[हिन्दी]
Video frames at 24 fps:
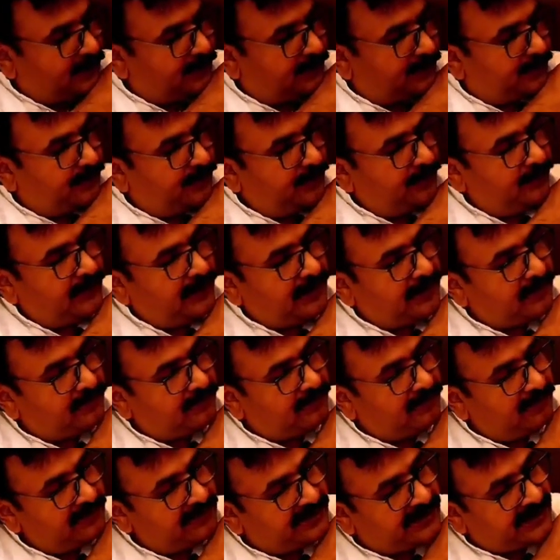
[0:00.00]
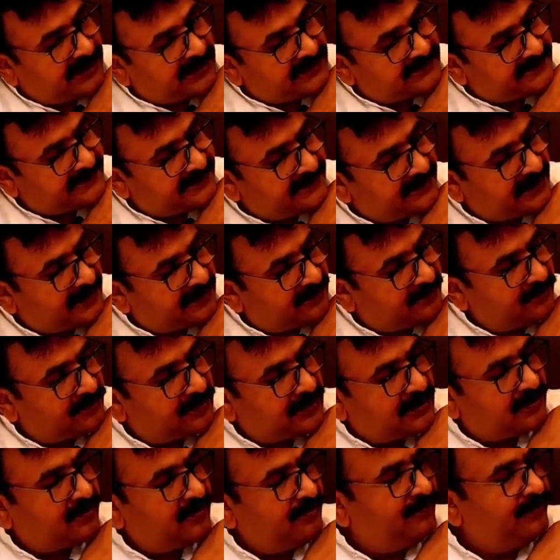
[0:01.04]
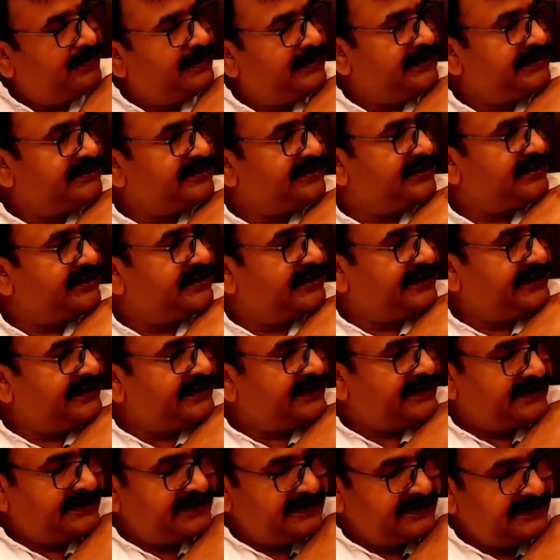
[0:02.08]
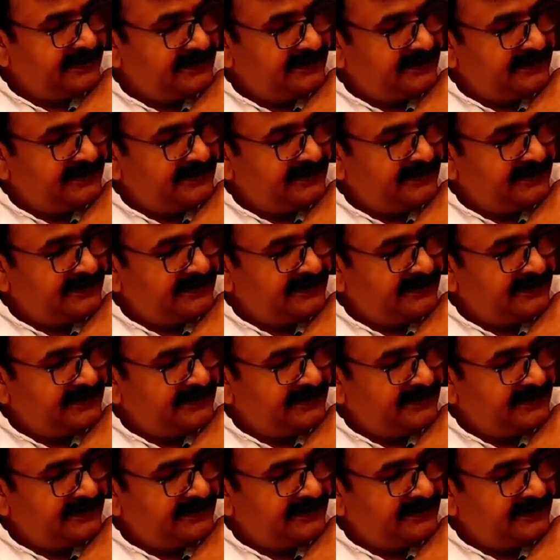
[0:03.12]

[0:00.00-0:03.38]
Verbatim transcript: और पूरा कंट्रास्ट धागों का कॉम्बिनेशन किया है